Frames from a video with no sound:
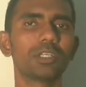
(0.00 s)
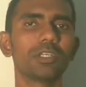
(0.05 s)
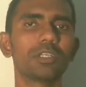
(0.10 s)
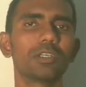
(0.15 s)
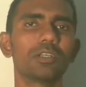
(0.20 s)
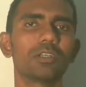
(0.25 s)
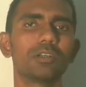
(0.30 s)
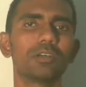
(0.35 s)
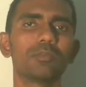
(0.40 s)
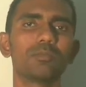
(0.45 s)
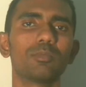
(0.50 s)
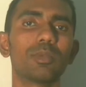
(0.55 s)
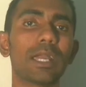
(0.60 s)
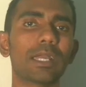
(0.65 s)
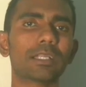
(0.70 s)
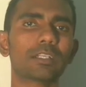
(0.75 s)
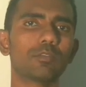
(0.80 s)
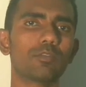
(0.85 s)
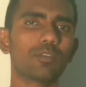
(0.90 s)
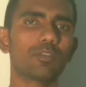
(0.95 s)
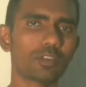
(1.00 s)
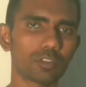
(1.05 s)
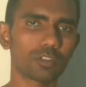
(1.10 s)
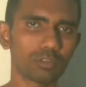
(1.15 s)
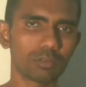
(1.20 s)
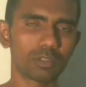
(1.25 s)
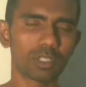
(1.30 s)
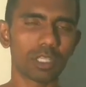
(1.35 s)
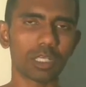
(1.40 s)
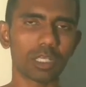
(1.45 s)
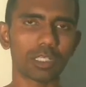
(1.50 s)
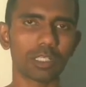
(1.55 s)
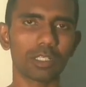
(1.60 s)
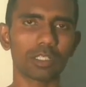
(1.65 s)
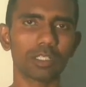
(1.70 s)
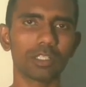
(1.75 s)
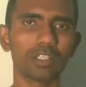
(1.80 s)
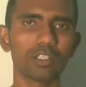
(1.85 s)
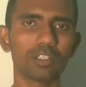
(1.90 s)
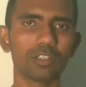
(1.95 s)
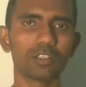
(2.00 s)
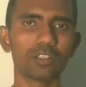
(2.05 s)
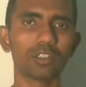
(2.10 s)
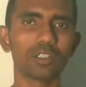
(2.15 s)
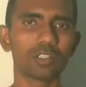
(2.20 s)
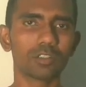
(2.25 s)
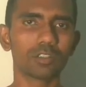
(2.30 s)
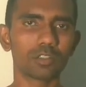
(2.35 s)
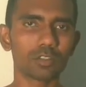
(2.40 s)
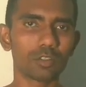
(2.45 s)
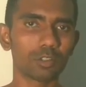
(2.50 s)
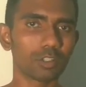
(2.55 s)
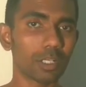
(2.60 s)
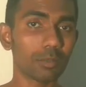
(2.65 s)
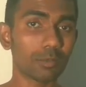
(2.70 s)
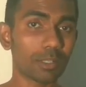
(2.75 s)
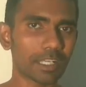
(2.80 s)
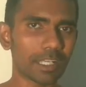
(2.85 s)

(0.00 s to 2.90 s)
বা একটা ফটোশ্যুট থাকে তো সোডিয়ামের কাজ কি